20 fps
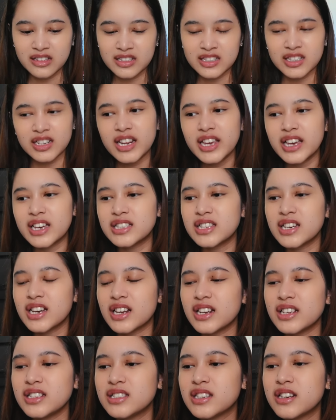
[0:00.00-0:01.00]
sedih nggak sih
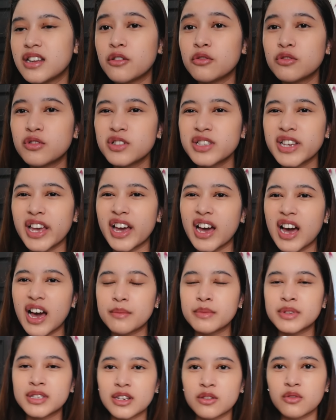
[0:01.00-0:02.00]
kalian jadi aku terus kayak nggak
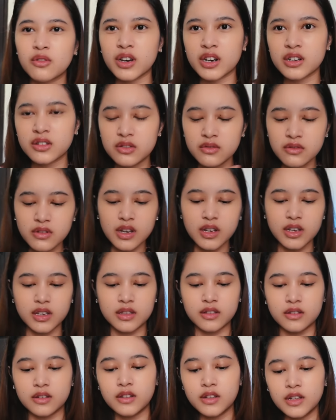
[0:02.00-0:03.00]
bisa nuker juga
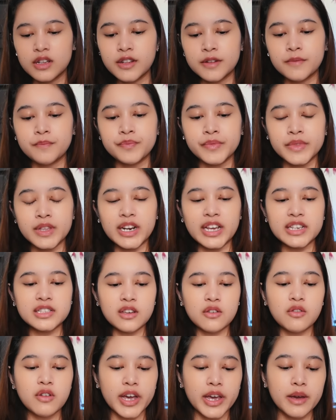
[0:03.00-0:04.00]
gitu next
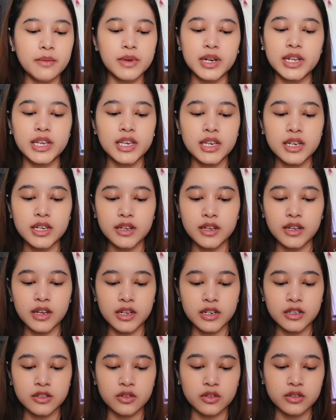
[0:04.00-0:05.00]
aku kayak belinya
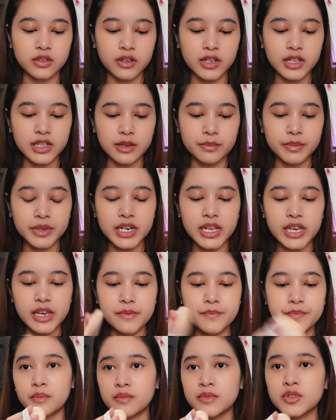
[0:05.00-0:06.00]
nggak di sosialnya tapi di
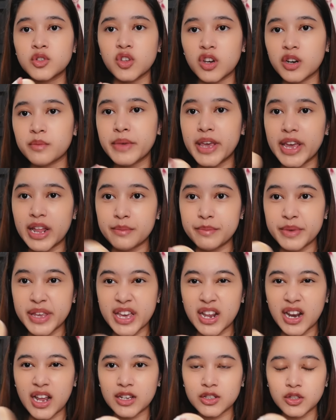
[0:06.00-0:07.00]
store BLP
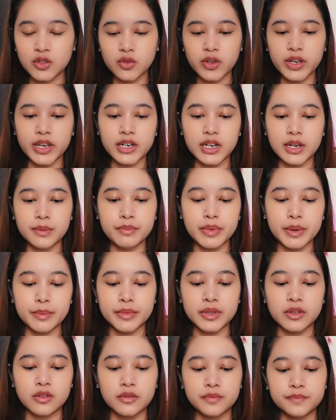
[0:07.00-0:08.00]
nya langsung yang di PIM
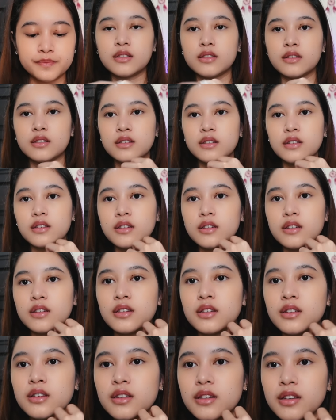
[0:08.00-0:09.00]
itu
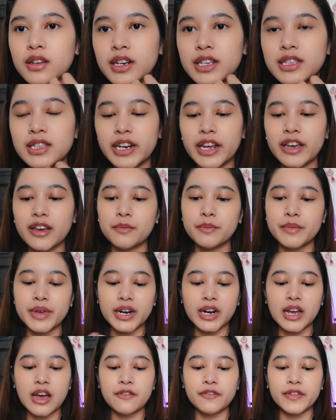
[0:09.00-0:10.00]
ini trik
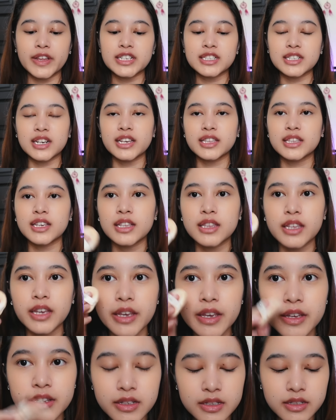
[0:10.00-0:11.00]
biar nggak flashlight
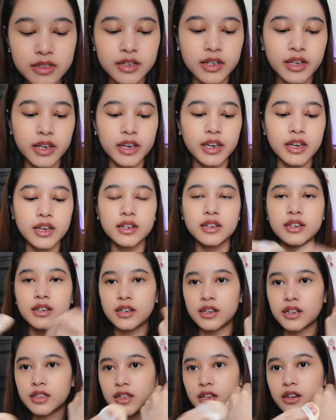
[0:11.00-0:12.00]
katanya jadi kayak
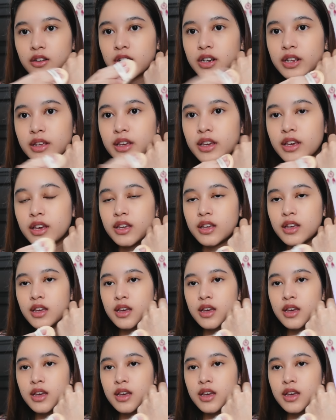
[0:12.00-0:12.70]
ditaruh di